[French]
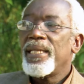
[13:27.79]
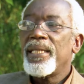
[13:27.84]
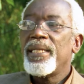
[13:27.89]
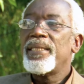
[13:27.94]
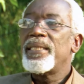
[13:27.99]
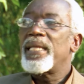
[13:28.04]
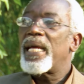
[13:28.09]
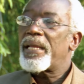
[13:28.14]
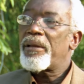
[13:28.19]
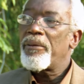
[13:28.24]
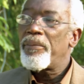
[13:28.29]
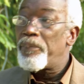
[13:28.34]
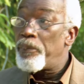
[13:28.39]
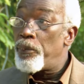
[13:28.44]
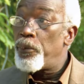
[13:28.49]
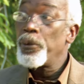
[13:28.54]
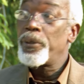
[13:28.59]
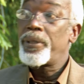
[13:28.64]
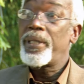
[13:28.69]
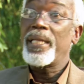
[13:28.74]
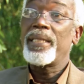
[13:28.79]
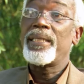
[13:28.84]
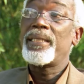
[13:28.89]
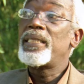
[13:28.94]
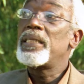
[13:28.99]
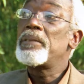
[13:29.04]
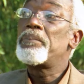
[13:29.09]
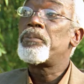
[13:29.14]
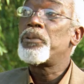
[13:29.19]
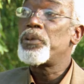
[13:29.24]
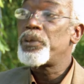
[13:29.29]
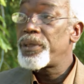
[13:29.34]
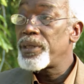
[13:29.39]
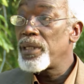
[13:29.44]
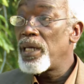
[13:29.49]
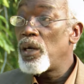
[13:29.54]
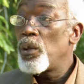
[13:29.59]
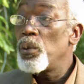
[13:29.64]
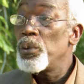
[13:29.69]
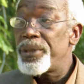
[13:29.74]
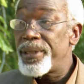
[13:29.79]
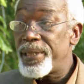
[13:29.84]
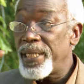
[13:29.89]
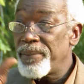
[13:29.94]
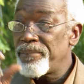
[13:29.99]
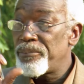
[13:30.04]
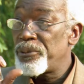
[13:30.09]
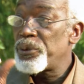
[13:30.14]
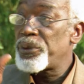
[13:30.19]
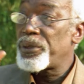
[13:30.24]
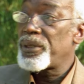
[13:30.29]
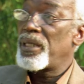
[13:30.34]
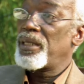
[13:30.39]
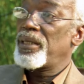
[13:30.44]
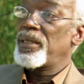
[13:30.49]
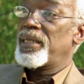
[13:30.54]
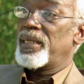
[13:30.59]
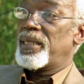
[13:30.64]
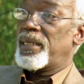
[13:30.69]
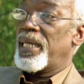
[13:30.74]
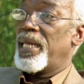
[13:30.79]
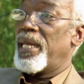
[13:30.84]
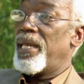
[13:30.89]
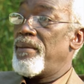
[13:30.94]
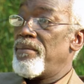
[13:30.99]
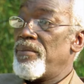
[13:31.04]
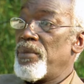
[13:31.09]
il n'y a que peut-être 10% ou 5% de ces 1